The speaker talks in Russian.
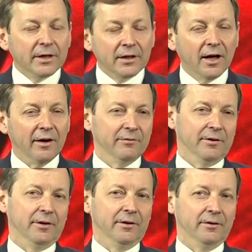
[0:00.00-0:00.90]
вы главные.
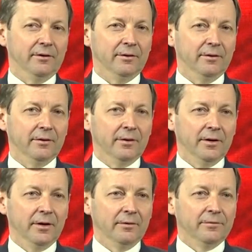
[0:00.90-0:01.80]

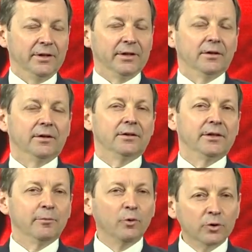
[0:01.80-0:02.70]
Вы
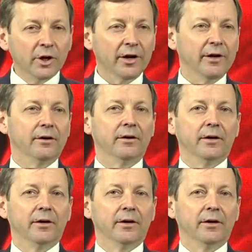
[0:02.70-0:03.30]
те мудрые